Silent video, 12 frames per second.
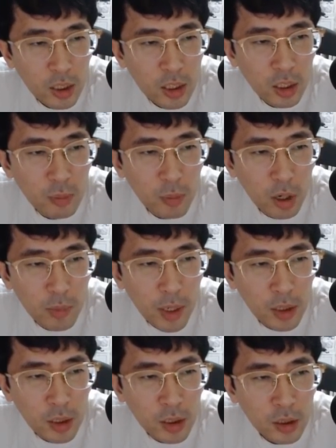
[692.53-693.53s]
여기
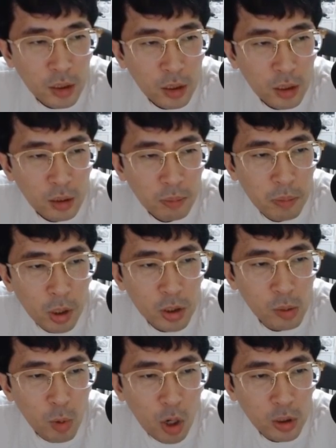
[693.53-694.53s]
먹으면은
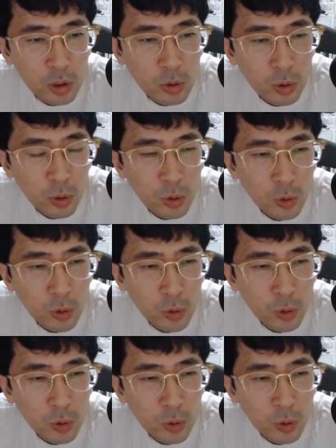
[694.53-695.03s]
먹를 못하거든요